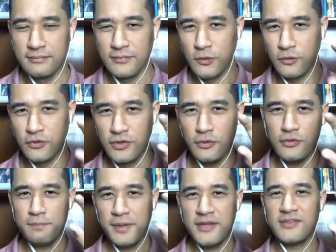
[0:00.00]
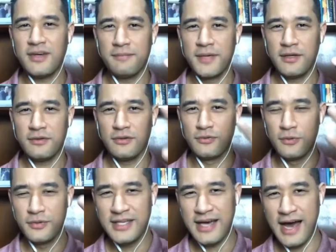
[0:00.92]
Os seus pensamentos
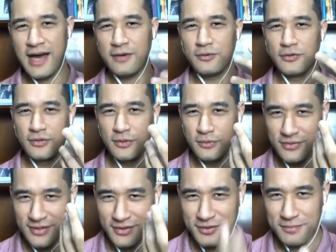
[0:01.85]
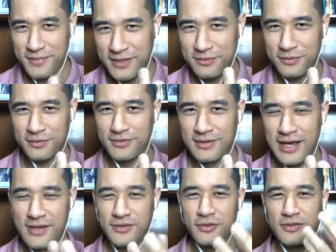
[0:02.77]
vão guiar os seus sentimentos.
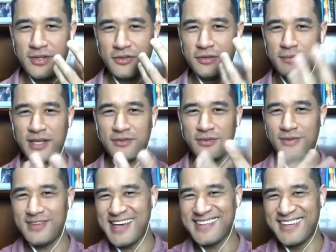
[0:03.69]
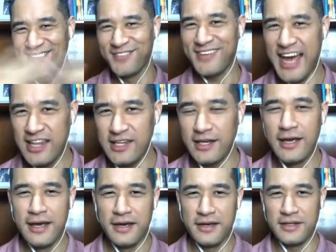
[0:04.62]
Seus sentimentos não nascem do nada,
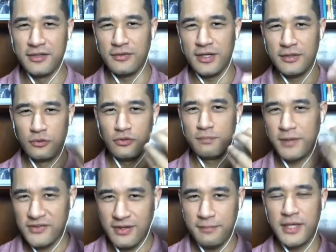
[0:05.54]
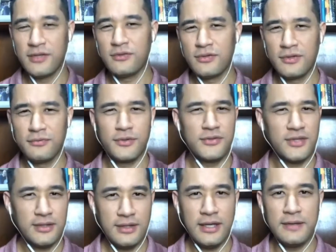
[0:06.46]
eles vêm dos pensamentos que
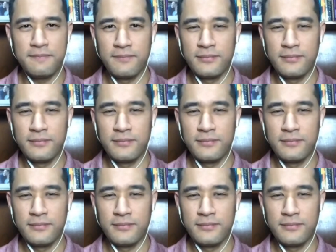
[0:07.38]
você tem.